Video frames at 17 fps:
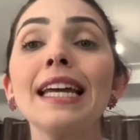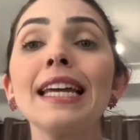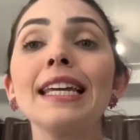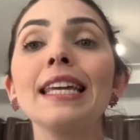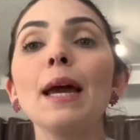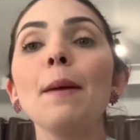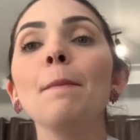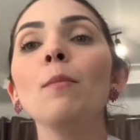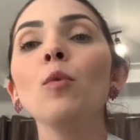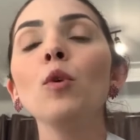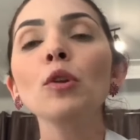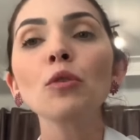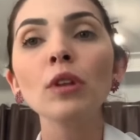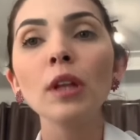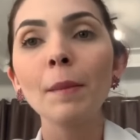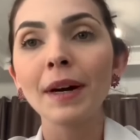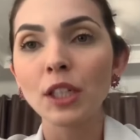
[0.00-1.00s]
que é
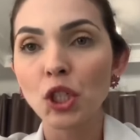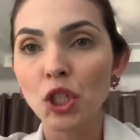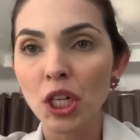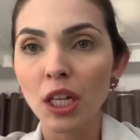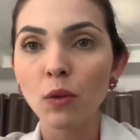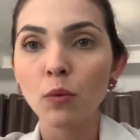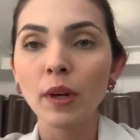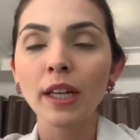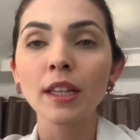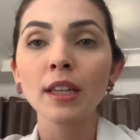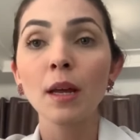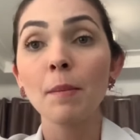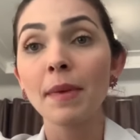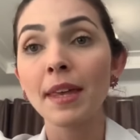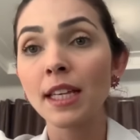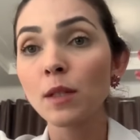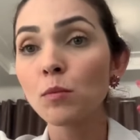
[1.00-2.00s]
muito debatido ainda
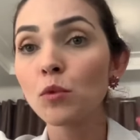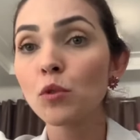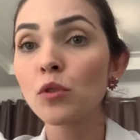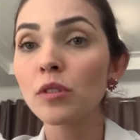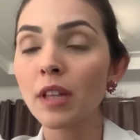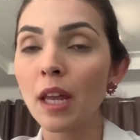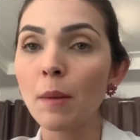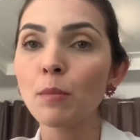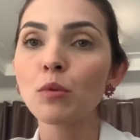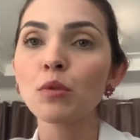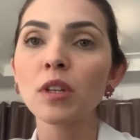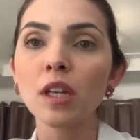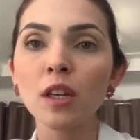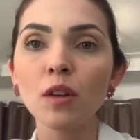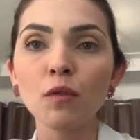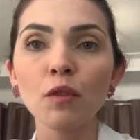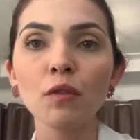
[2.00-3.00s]
mesmo nos tempos em
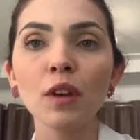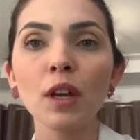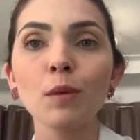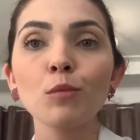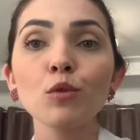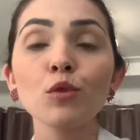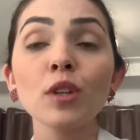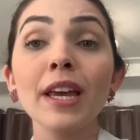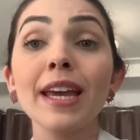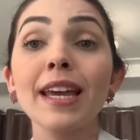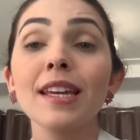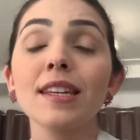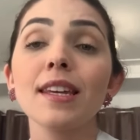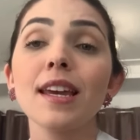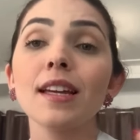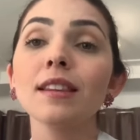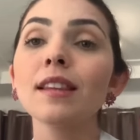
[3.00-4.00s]
que vivemos,
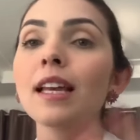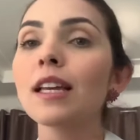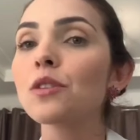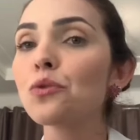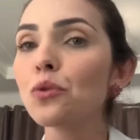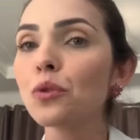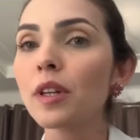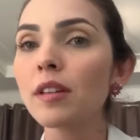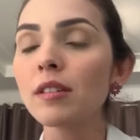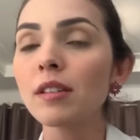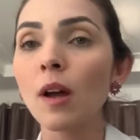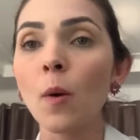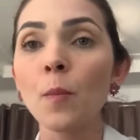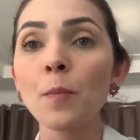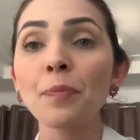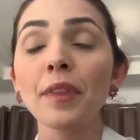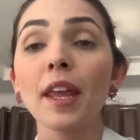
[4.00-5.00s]
que é a
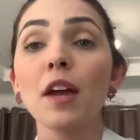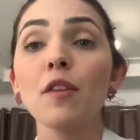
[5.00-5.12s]
desnutrição.